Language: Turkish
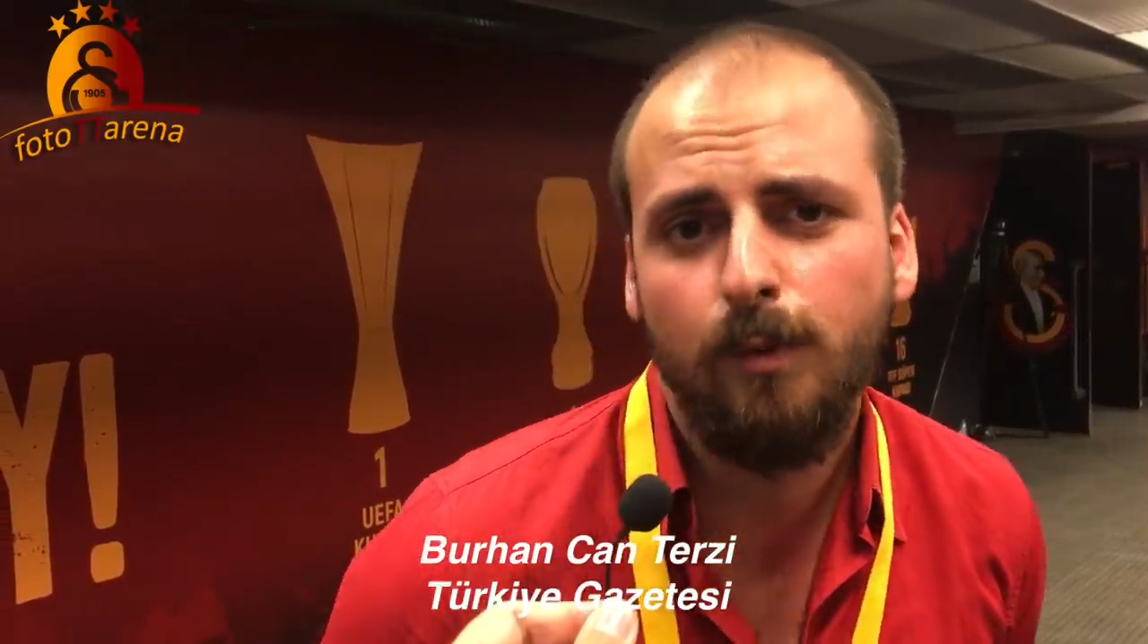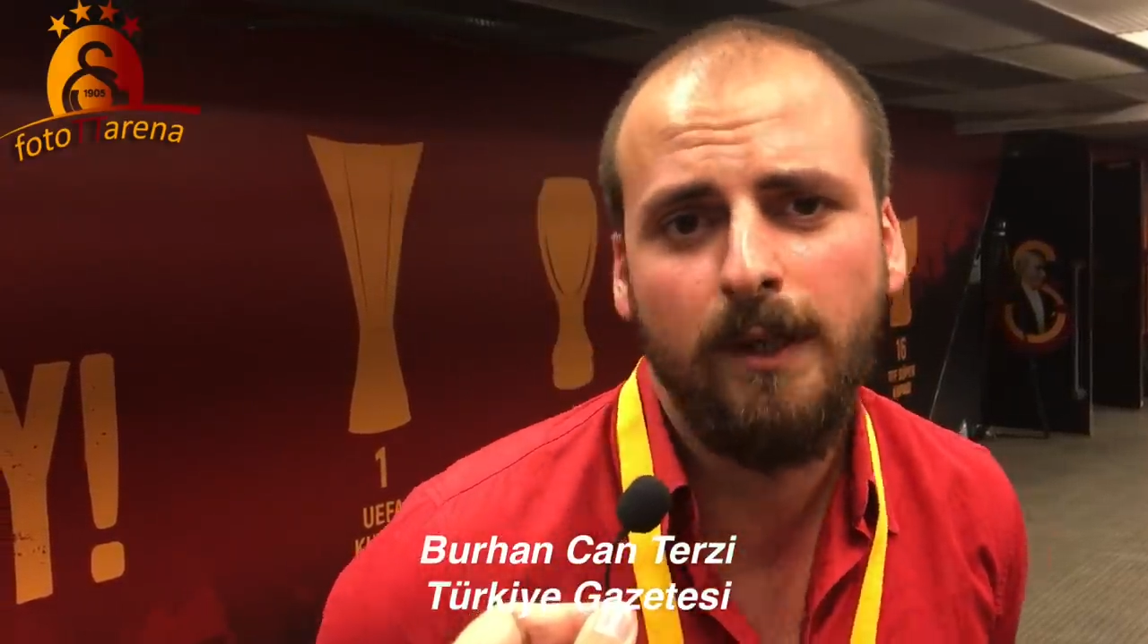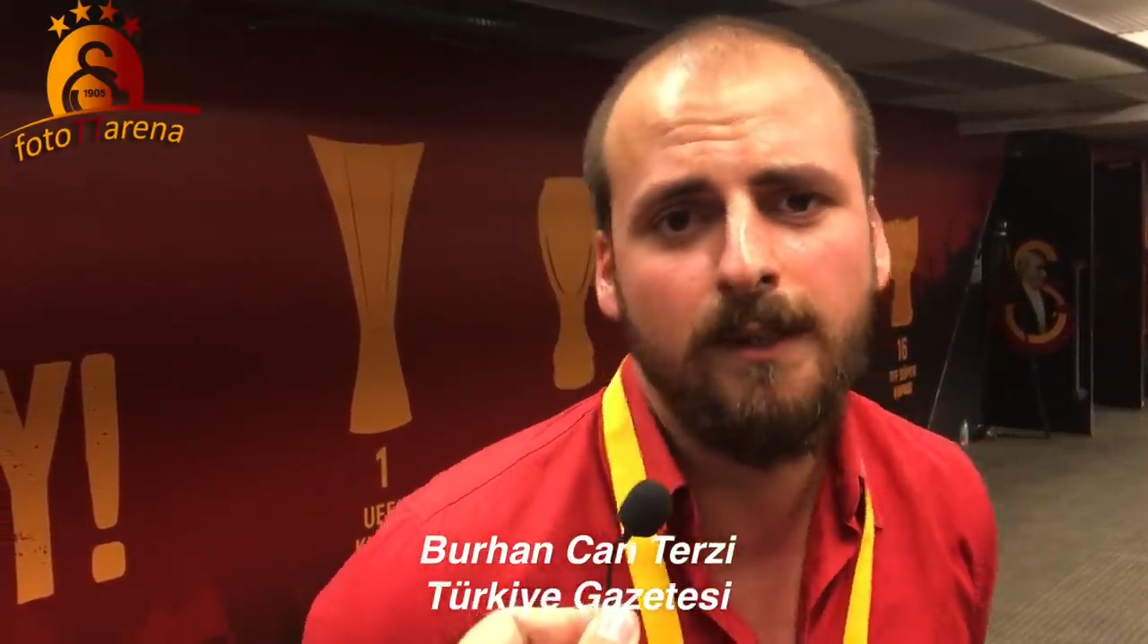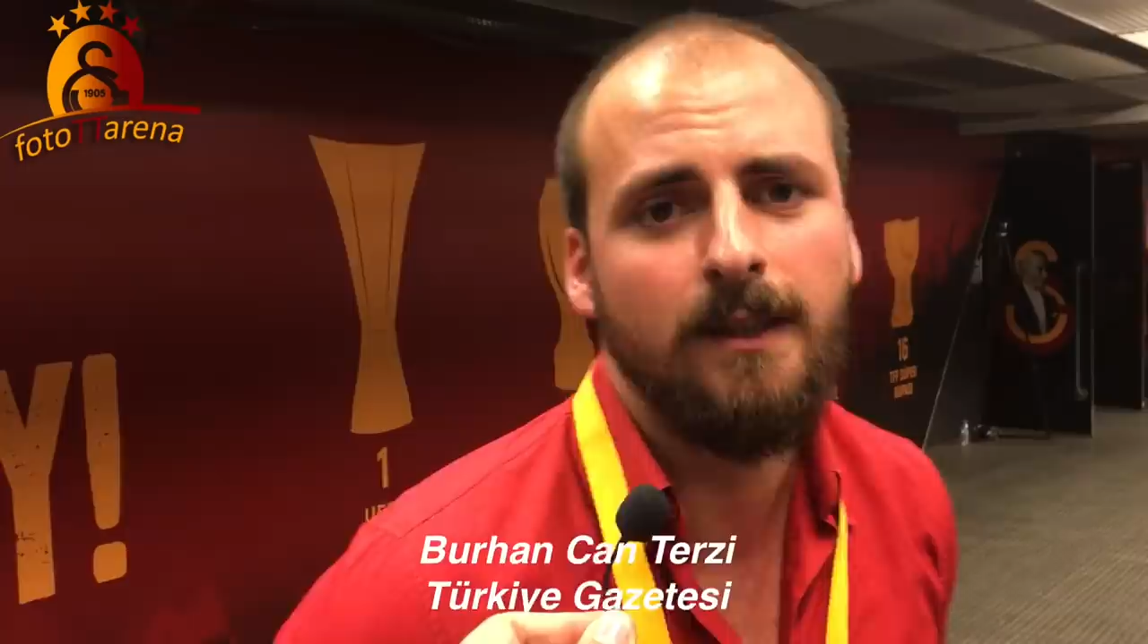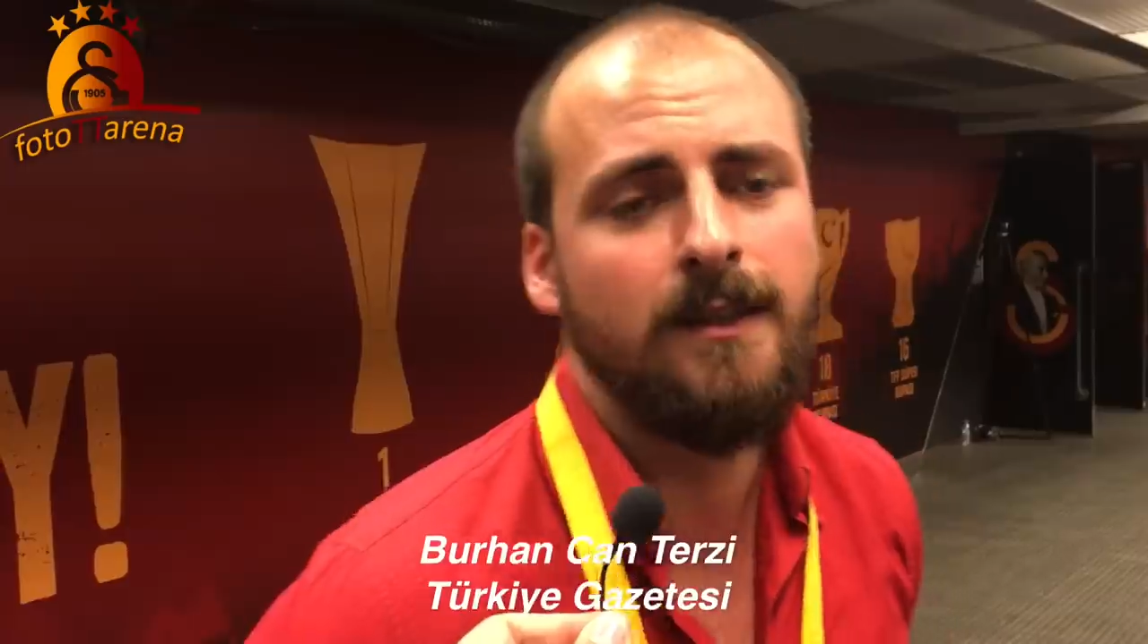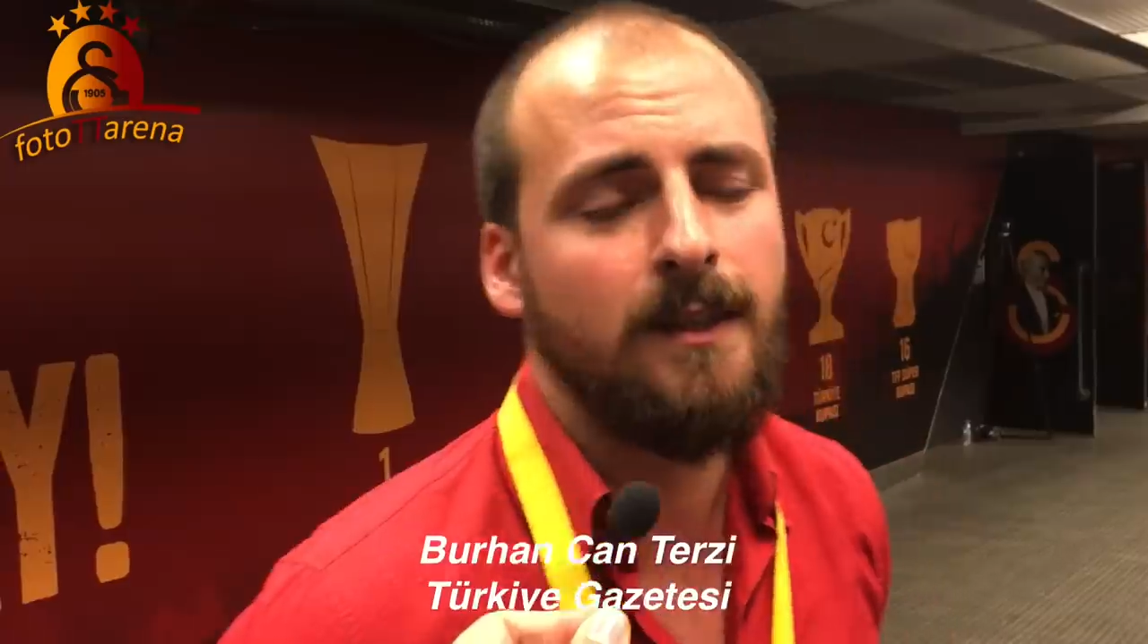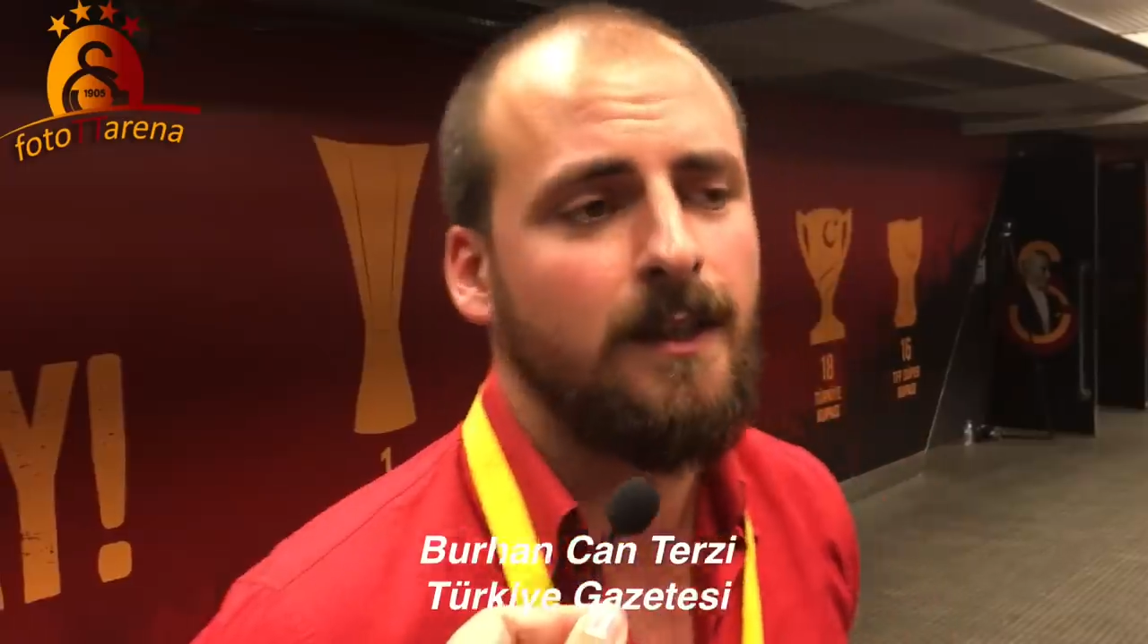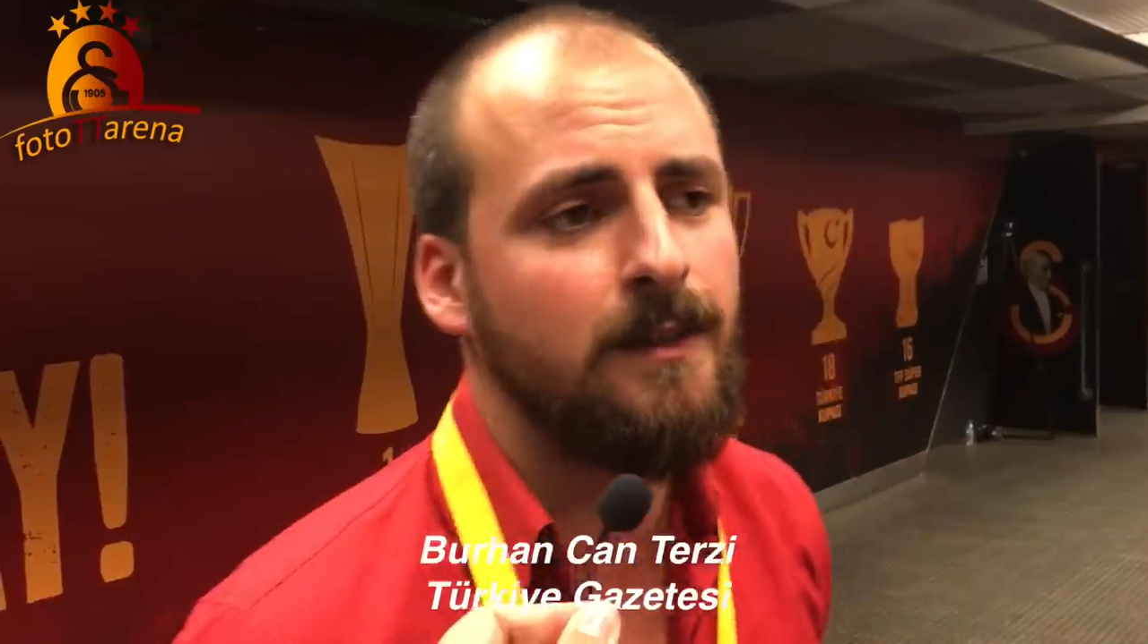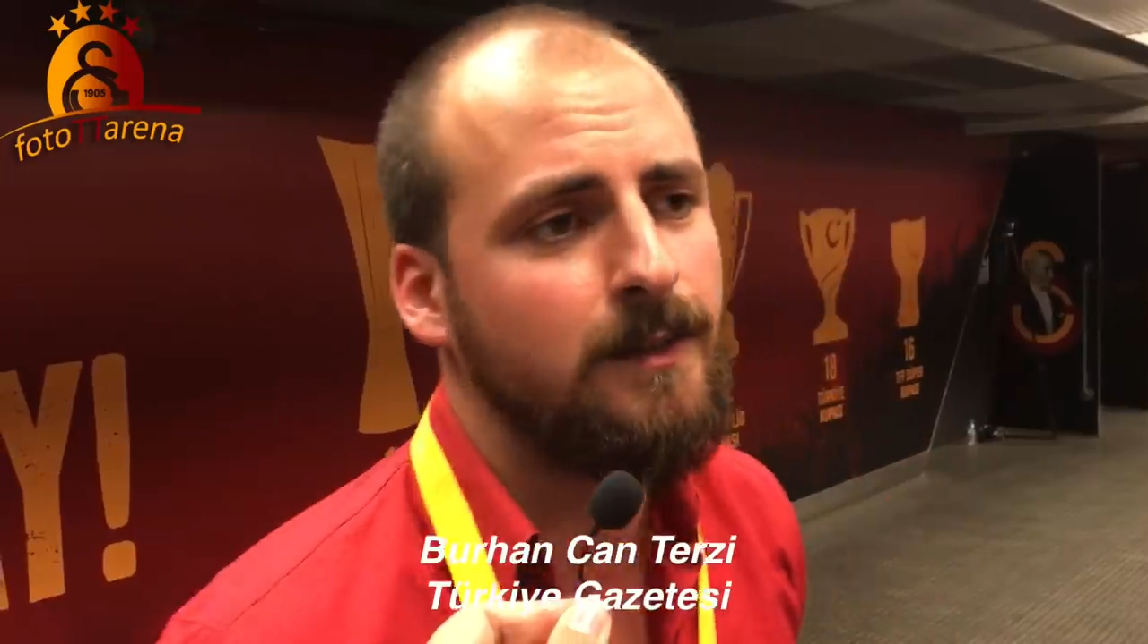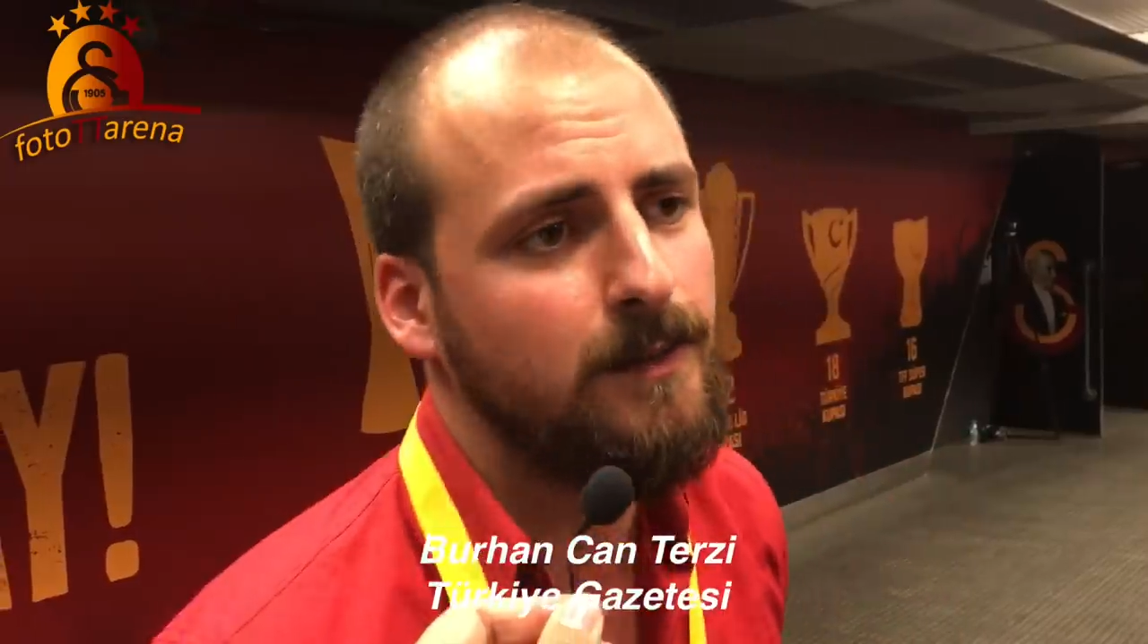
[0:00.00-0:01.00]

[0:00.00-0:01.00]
puanı getiren